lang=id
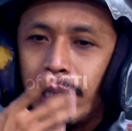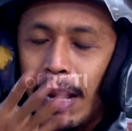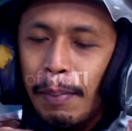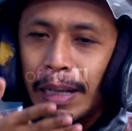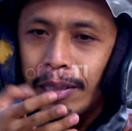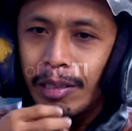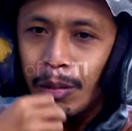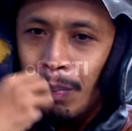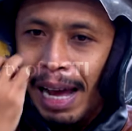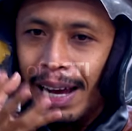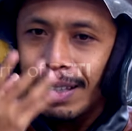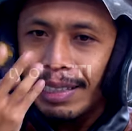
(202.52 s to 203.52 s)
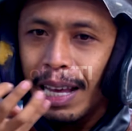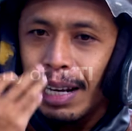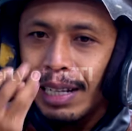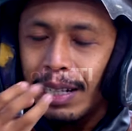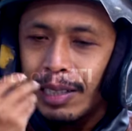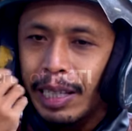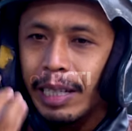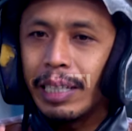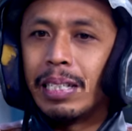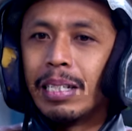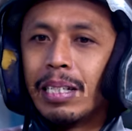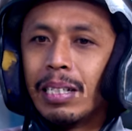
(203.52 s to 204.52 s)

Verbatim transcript: dia masih semangat nyari rezeki